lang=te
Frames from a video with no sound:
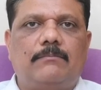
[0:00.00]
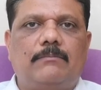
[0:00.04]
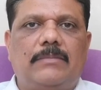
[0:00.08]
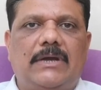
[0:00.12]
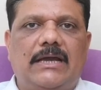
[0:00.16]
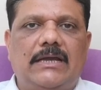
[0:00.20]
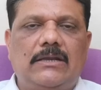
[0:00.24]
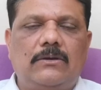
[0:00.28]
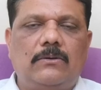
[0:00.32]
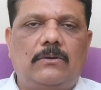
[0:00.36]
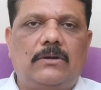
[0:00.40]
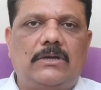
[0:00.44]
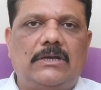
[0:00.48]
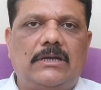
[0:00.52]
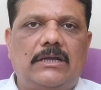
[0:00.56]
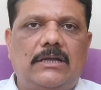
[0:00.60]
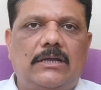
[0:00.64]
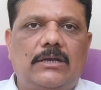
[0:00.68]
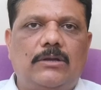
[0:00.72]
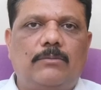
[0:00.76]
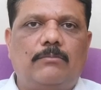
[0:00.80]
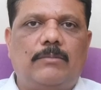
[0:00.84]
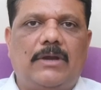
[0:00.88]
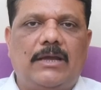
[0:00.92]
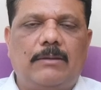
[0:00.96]

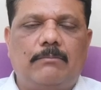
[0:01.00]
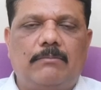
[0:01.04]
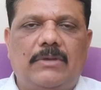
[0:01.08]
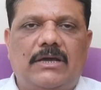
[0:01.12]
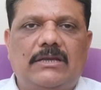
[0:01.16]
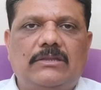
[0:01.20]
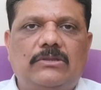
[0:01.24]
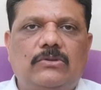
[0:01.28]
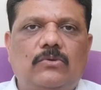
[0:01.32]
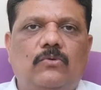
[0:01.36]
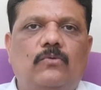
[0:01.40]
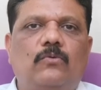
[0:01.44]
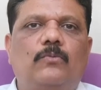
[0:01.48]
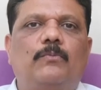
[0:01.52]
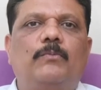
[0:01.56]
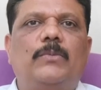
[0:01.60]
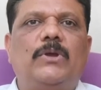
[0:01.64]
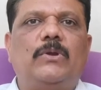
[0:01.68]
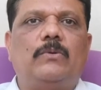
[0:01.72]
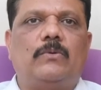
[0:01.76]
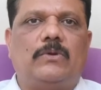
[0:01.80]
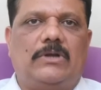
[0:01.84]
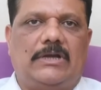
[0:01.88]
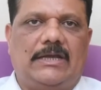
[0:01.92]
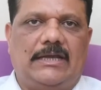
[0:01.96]
బయలుగొట్టాలు బై బర్త్ ఉబ్బి
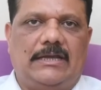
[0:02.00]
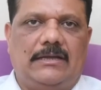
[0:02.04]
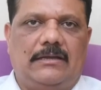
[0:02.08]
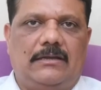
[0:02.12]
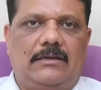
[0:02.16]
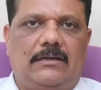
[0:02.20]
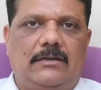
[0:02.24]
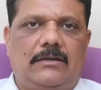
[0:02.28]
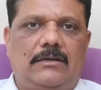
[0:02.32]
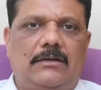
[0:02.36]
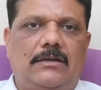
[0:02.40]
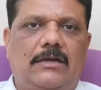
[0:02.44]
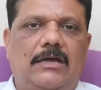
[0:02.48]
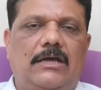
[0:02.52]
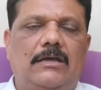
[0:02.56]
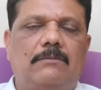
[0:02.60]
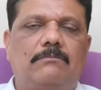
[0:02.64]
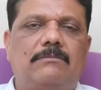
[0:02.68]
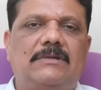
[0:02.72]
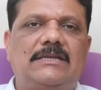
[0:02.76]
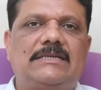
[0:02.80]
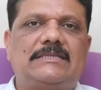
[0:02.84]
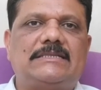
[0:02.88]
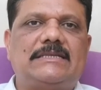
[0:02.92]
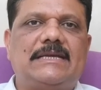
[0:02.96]
ఉంటాయి
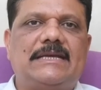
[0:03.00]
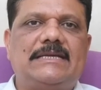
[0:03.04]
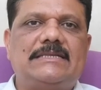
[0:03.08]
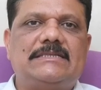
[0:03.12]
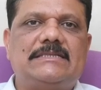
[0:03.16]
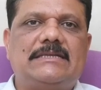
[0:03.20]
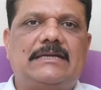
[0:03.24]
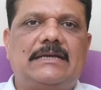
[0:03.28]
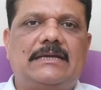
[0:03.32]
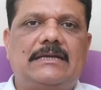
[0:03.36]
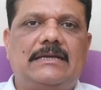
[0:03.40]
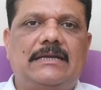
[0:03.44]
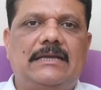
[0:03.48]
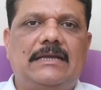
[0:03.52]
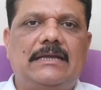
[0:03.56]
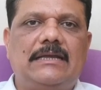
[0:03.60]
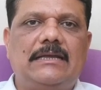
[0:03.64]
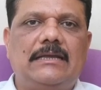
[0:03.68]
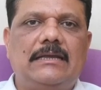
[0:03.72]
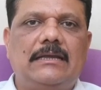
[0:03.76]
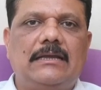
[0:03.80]
నార్మల్ సైజు కంటే